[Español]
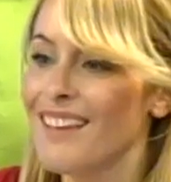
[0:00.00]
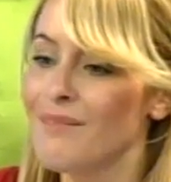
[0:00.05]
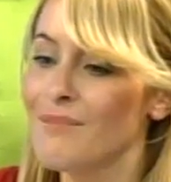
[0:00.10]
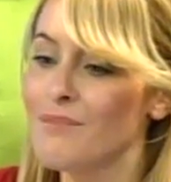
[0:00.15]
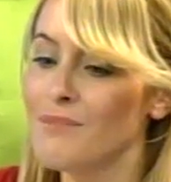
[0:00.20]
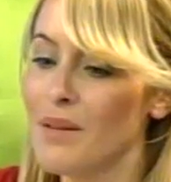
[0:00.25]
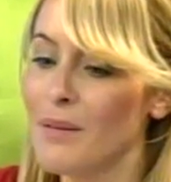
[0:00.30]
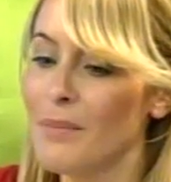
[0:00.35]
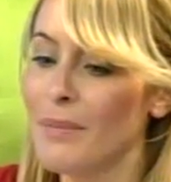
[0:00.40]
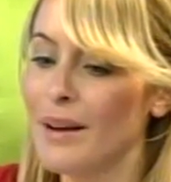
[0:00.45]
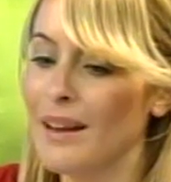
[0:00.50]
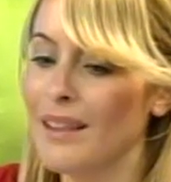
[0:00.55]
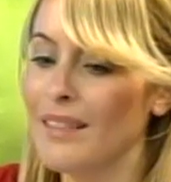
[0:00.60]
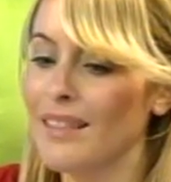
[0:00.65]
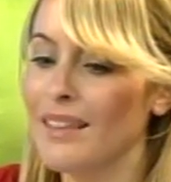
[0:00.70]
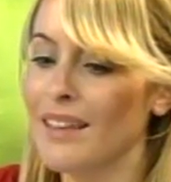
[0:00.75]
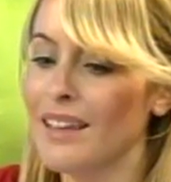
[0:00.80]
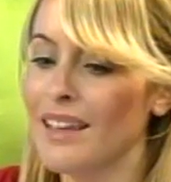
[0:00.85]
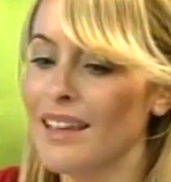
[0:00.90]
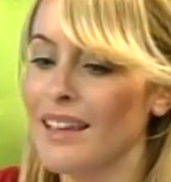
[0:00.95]
me
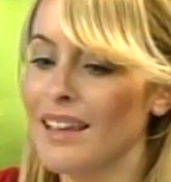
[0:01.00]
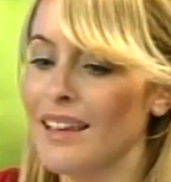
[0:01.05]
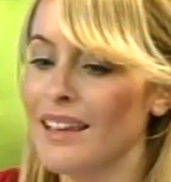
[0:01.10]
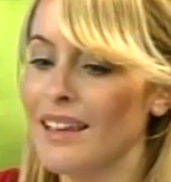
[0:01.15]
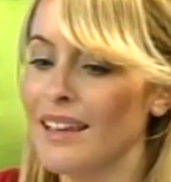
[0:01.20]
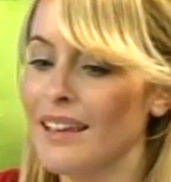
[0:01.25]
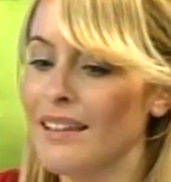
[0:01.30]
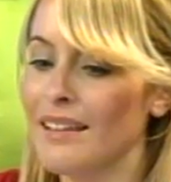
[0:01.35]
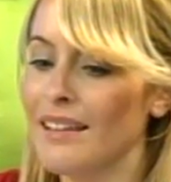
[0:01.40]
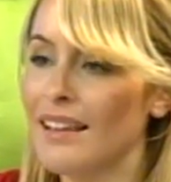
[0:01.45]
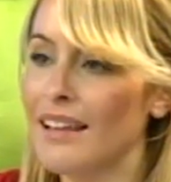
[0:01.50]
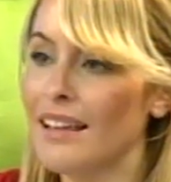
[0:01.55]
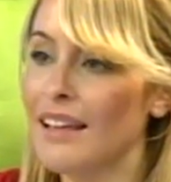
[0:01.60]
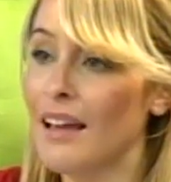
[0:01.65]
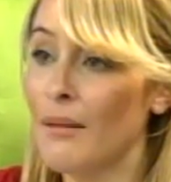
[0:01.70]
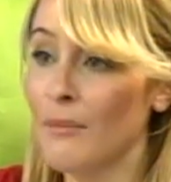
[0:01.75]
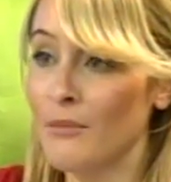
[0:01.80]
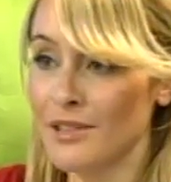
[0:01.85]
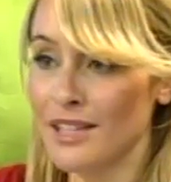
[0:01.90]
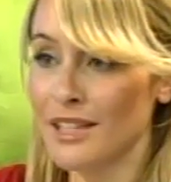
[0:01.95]
parece que
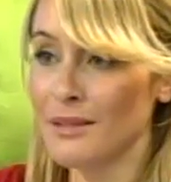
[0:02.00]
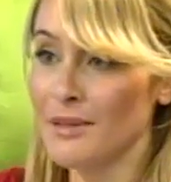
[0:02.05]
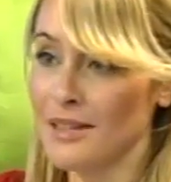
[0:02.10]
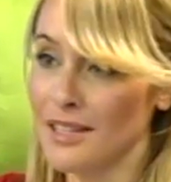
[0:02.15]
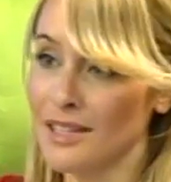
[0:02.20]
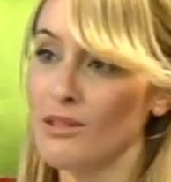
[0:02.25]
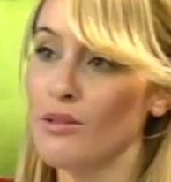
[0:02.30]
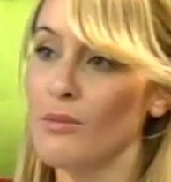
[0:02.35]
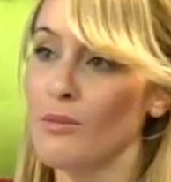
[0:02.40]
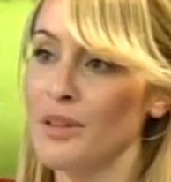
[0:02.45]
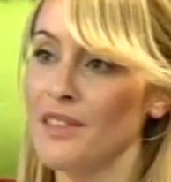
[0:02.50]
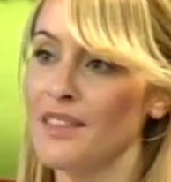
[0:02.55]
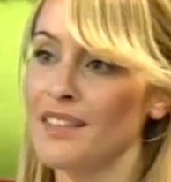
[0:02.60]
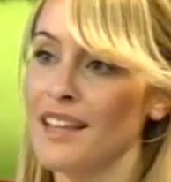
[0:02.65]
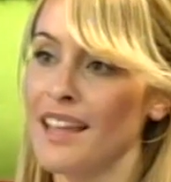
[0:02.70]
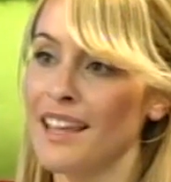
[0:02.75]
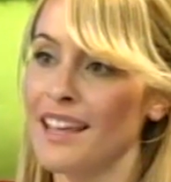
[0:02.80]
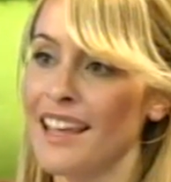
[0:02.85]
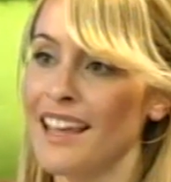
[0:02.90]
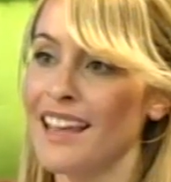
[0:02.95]
muchas veces, como dices,
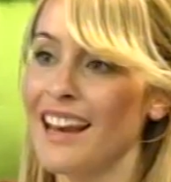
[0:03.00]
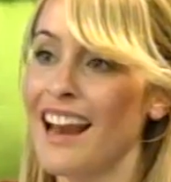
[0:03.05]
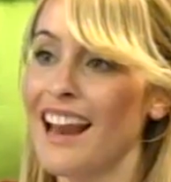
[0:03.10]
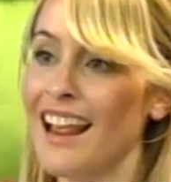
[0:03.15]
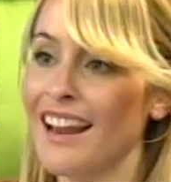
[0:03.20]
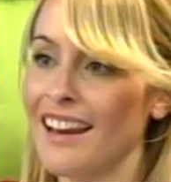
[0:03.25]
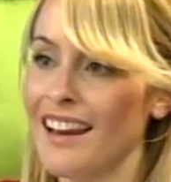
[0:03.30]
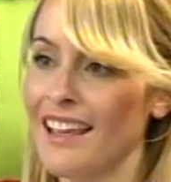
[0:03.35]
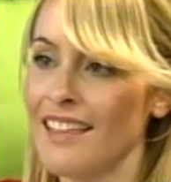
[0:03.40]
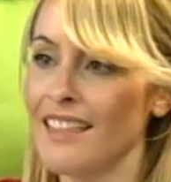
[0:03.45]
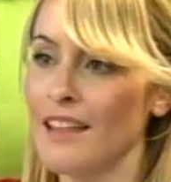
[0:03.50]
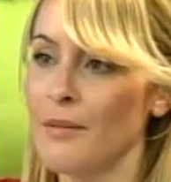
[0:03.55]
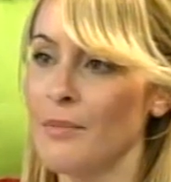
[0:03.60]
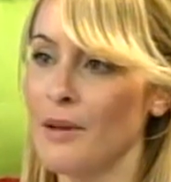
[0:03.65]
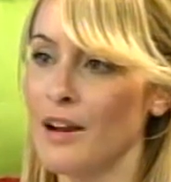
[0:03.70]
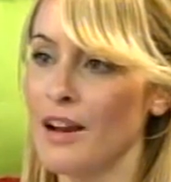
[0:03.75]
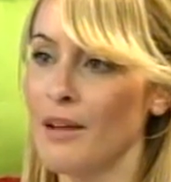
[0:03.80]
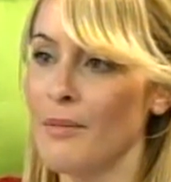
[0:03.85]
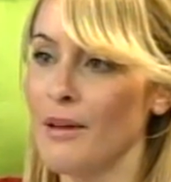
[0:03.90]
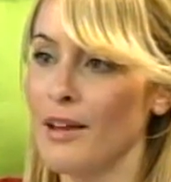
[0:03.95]
hay que ir a la raíz del
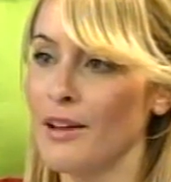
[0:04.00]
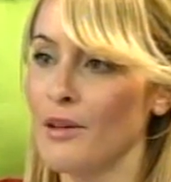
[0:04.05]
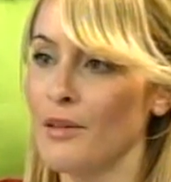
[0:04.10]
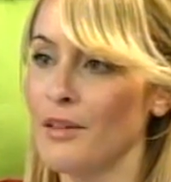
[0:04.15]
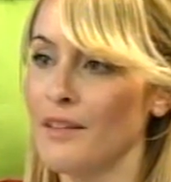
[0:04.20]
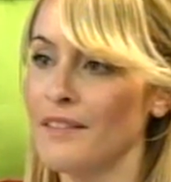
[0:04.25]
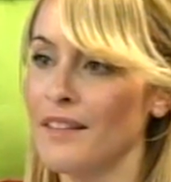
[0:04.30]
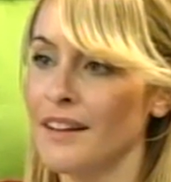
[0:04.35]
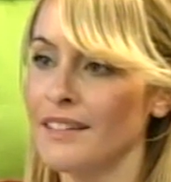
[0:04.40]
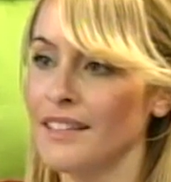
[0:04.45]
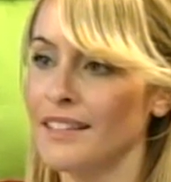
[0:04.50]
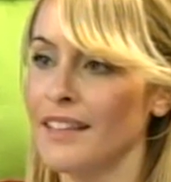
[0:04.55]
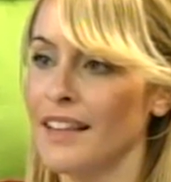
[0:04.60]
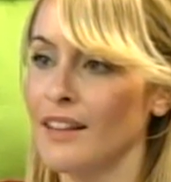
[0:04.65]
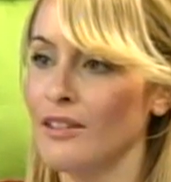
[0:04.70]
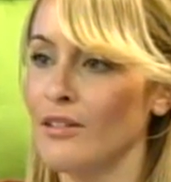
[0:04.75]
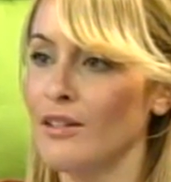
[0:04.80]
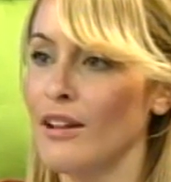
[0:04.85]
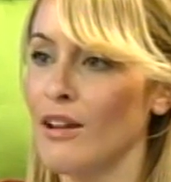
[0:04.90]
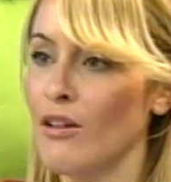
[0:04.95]
problema y no centrarse
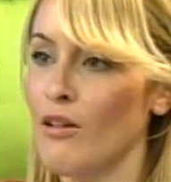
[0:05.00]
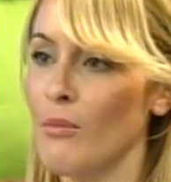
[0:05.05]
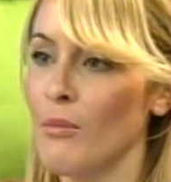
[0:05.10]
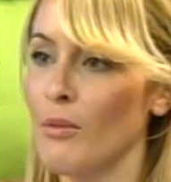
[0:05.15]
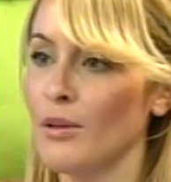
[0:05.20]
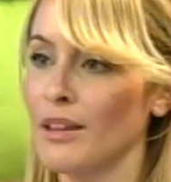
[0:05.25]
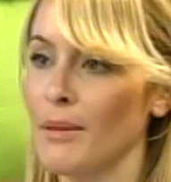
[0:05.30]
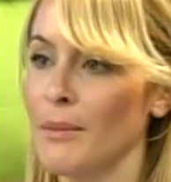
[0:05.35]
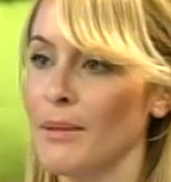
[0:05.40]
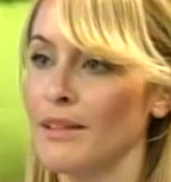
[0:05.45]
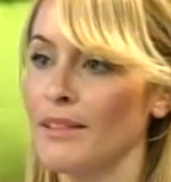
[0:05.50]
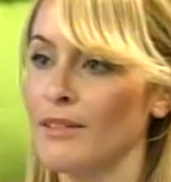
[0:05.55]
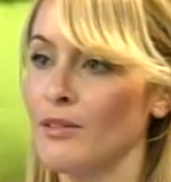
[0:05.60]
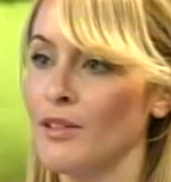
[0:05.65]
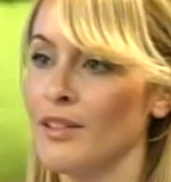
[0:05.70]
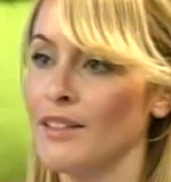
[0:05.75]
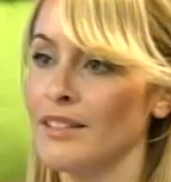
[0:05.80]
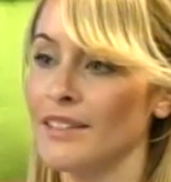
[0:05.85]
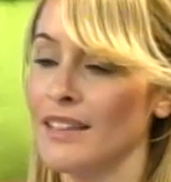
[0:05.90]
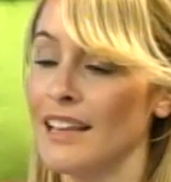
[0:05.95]
tanto en el comportamiento
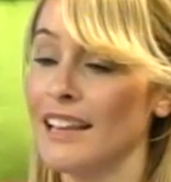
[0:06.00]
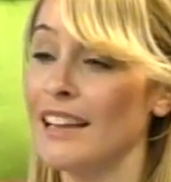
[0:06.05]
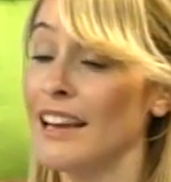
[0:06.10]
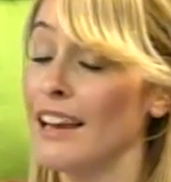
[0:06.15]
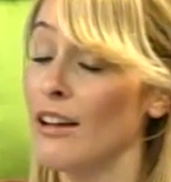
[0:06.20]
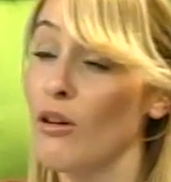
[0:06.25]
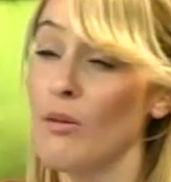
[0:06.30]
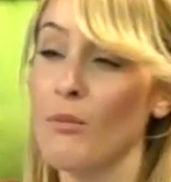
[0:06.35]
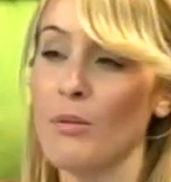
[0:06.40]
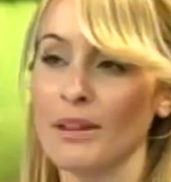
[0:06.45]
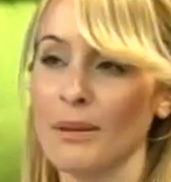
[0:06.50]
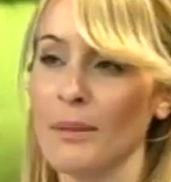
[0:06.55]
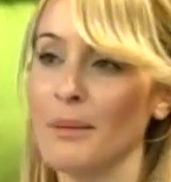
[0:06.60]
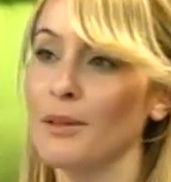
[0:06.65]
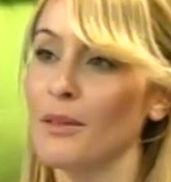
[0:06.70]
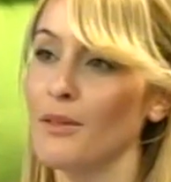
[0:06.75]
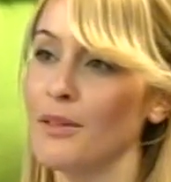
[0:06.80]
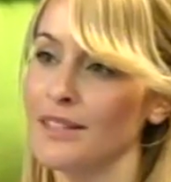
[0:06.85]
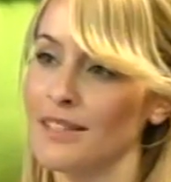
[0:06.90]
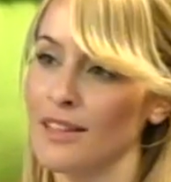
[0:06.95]
de
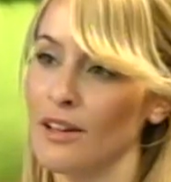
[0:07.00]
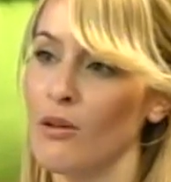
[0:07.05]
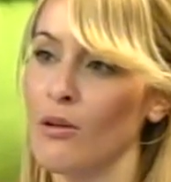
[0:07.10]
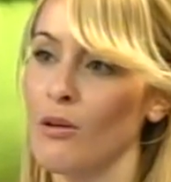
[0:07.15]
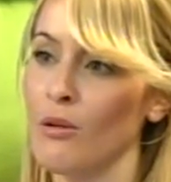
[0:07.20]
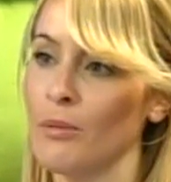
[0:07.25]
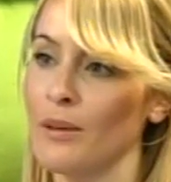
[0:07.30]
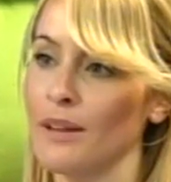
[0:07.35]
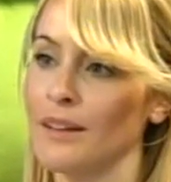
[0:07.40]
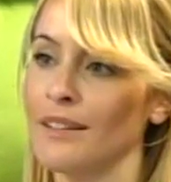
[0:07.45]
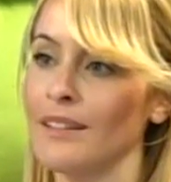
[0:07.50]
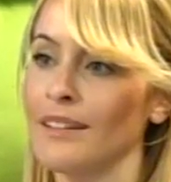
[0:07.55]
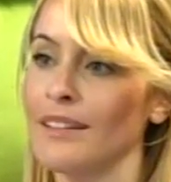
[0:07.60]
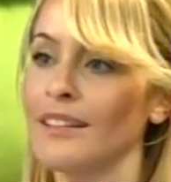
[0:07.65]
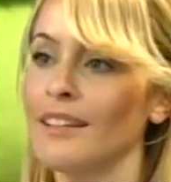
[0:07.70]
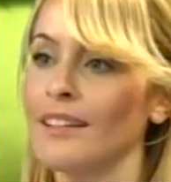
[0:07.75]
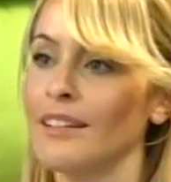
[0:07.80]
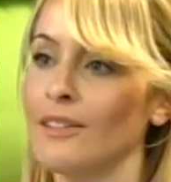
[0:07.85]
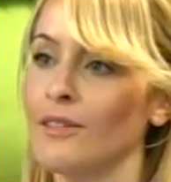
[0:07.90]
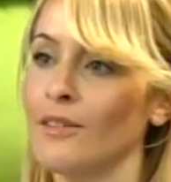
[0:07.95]
ese joven,
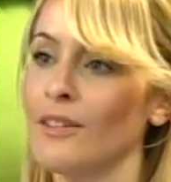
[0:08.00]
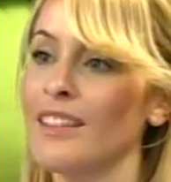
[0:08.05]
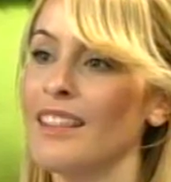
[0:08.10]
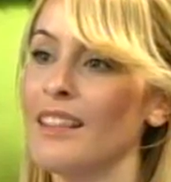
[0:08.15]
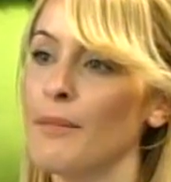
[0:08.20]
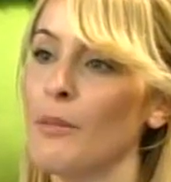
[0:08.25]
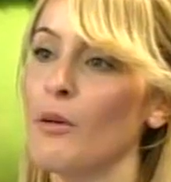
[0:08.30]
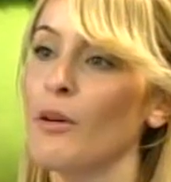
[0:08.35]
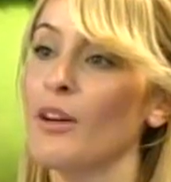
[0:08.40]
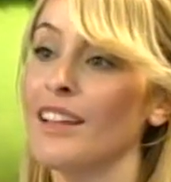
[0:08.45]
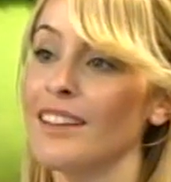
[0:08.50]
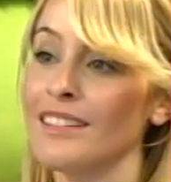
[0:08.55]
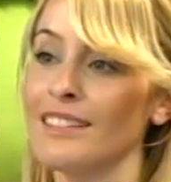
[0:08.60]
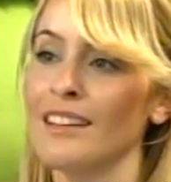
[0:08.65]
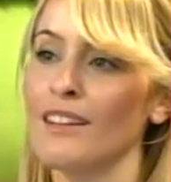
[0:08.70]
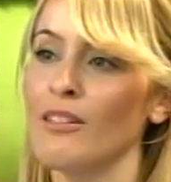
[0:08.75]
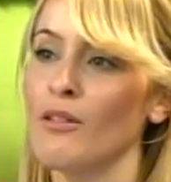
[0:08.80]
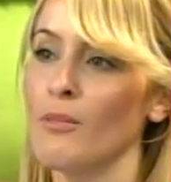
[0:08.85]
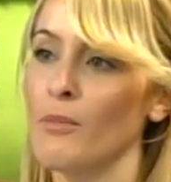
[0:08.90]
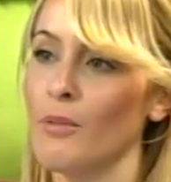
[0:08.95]
¿no? de por qué
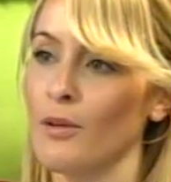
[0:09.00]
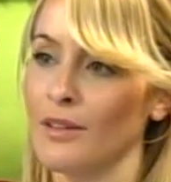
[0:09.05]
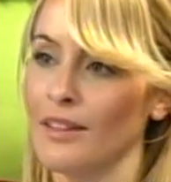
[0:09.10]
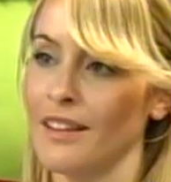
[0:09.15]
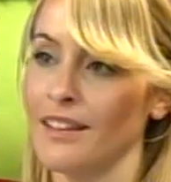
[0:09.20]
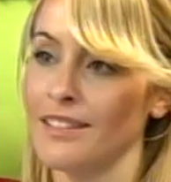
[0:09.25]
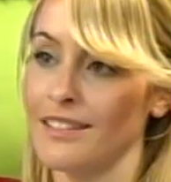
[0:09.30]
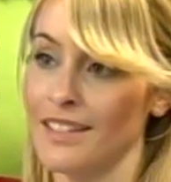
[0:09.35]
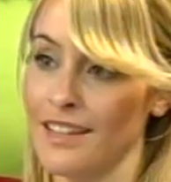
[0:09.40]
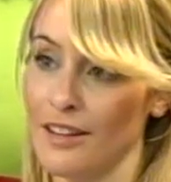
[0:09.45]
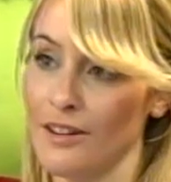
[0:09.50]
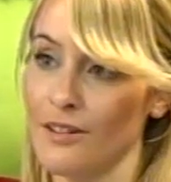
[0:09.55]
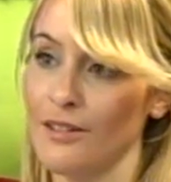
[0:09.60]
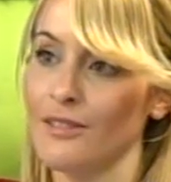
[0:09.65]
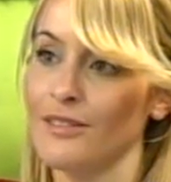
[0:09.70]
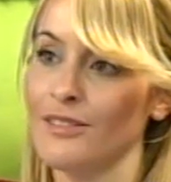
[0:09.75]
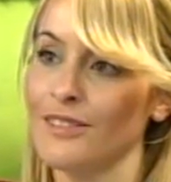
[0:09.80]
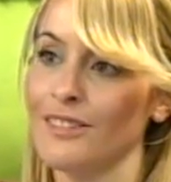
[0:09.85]
se comporta así, ¿no?